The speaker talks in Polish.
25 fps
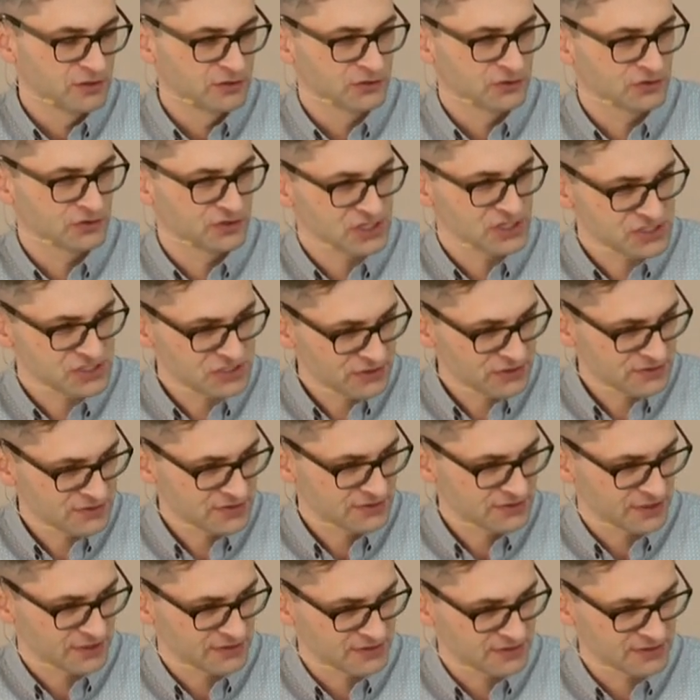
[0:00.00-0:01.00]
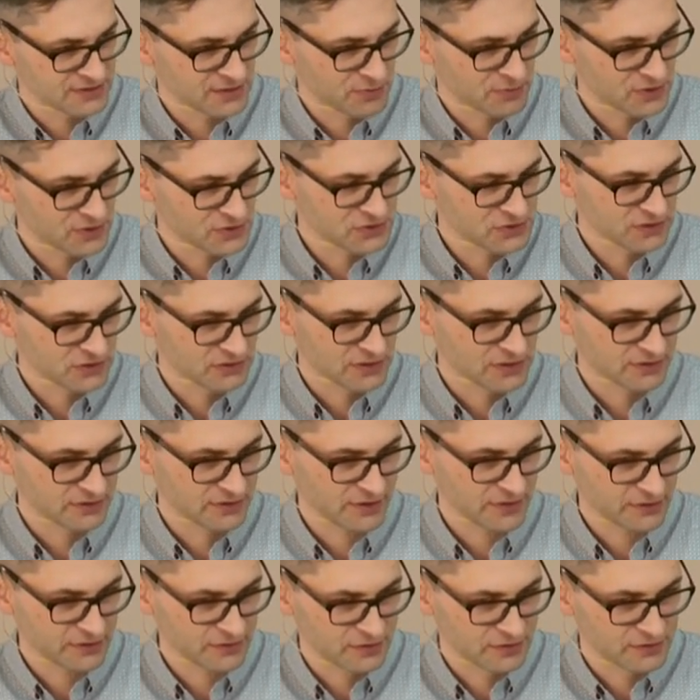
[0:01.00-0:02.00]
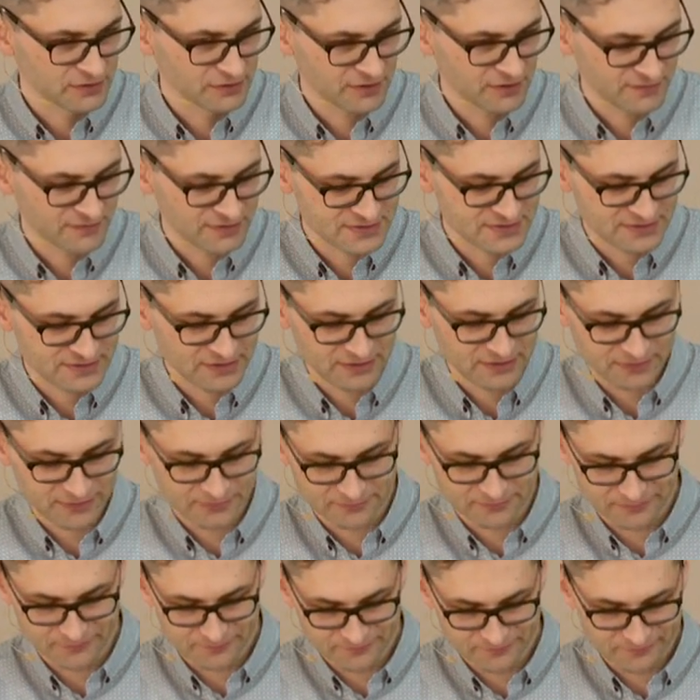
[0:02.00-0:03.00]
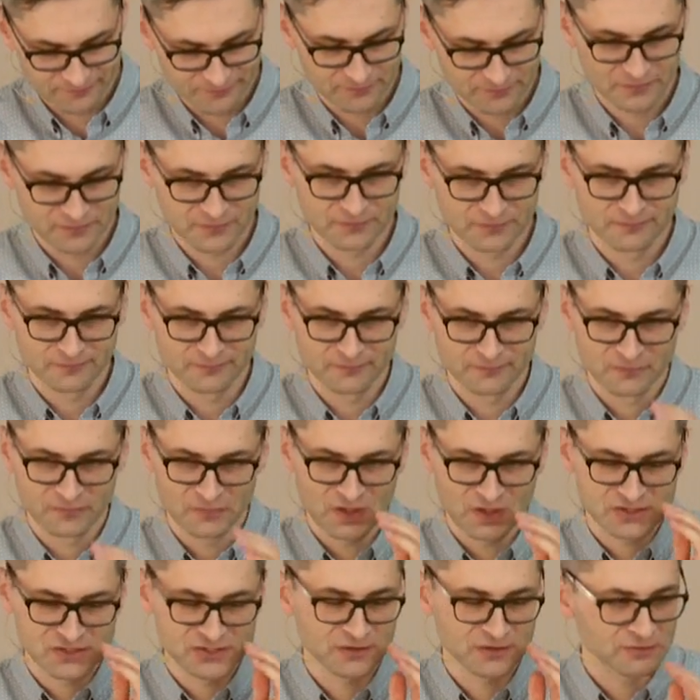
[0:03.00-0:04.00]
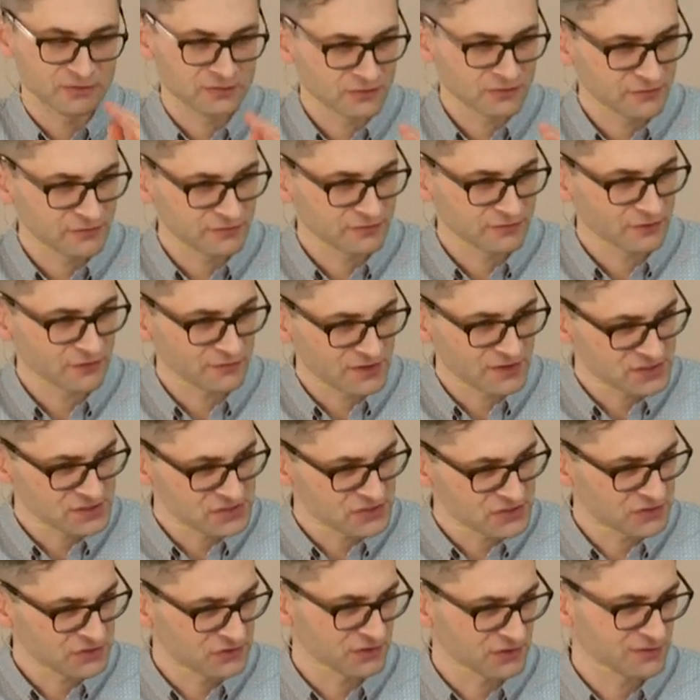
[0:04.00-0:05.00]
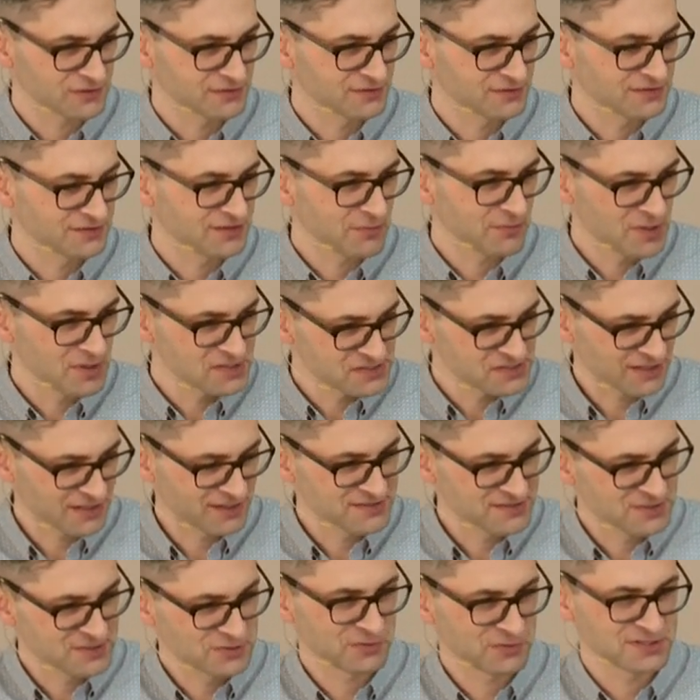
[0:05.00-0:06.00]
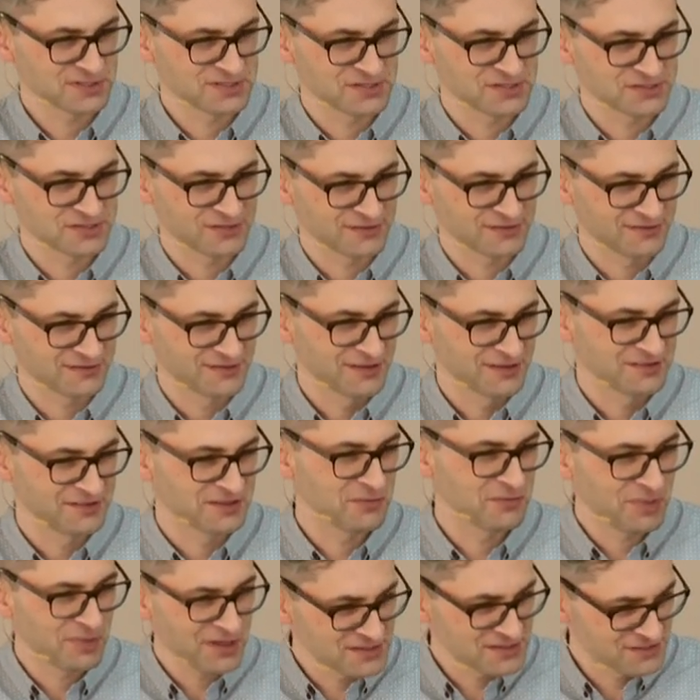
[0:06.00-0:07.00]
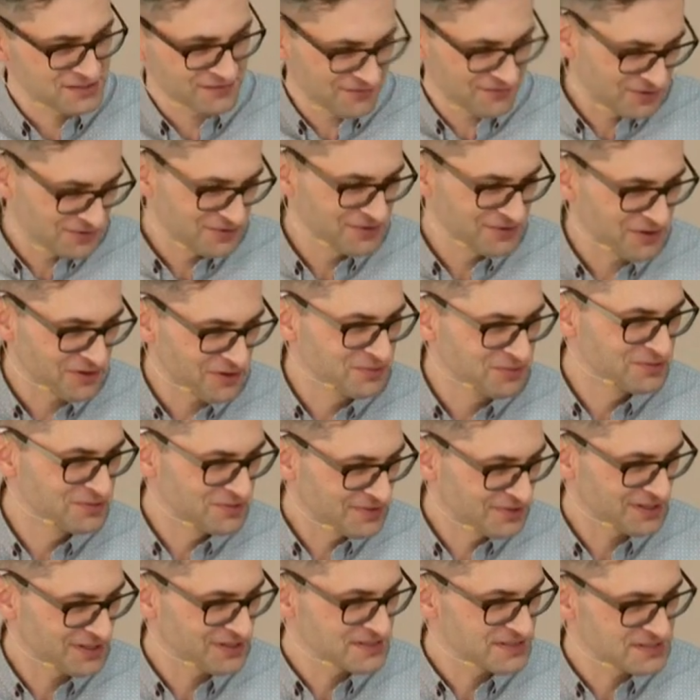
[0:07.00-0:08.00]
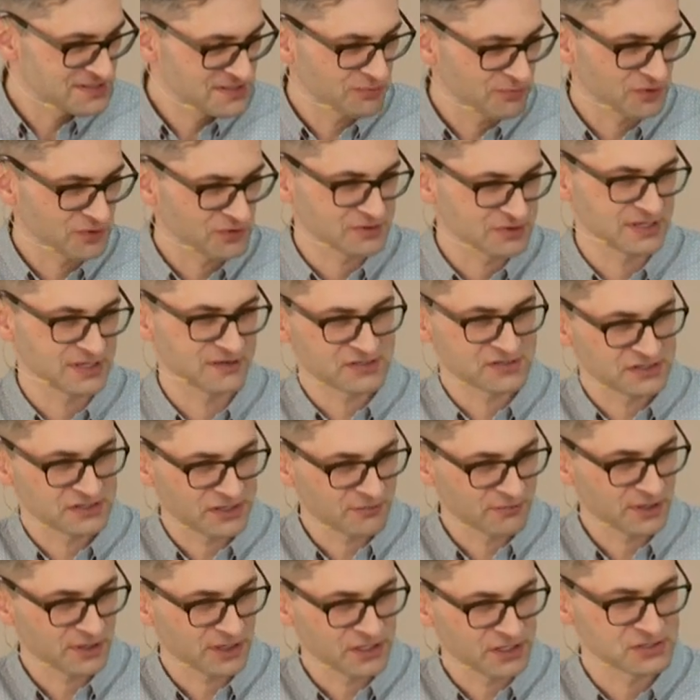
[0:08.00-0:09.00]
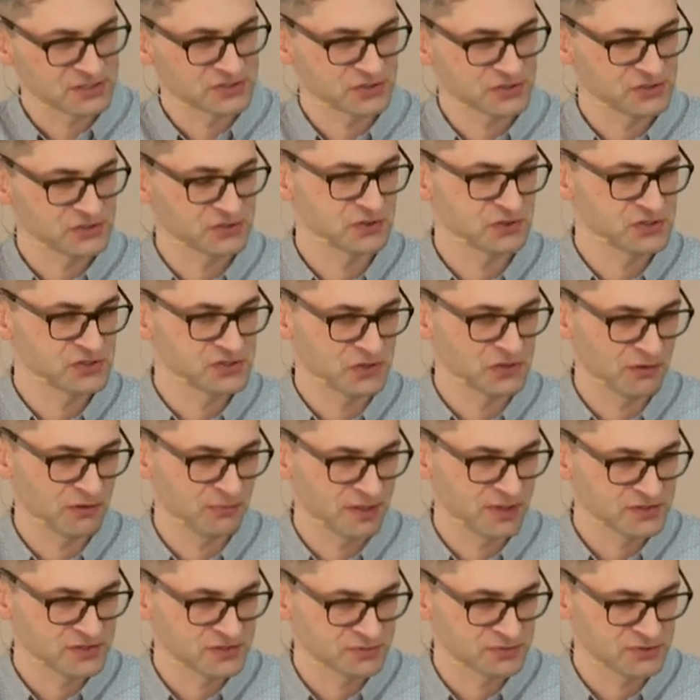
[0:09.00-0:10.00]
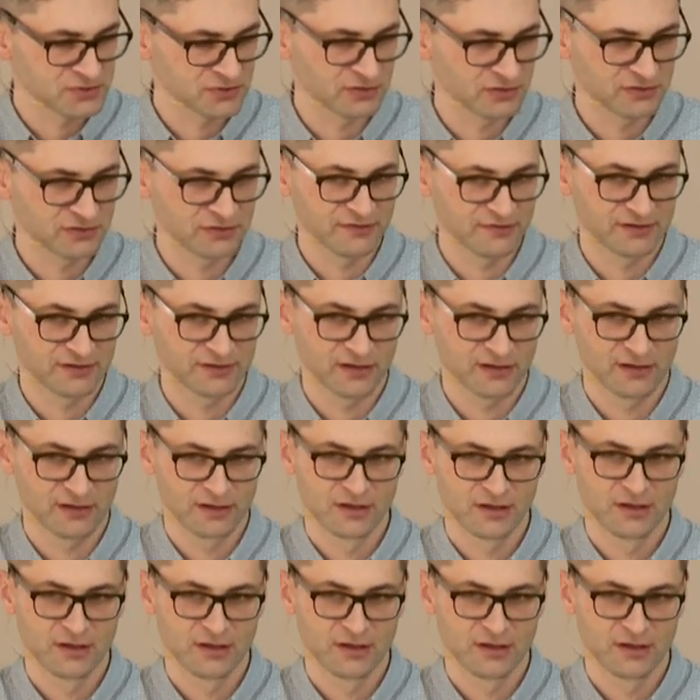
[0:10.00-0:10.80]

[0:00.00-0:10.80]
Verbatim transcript: to też nie zostanie zaproszona tak? na wesele. Znaczy, no wiecie, że to nie będzie takiej sytuacji, że nie będzie w ogóle oblubienicy, bo zawsze tam jakaś część Kościoła będzie przygotowana.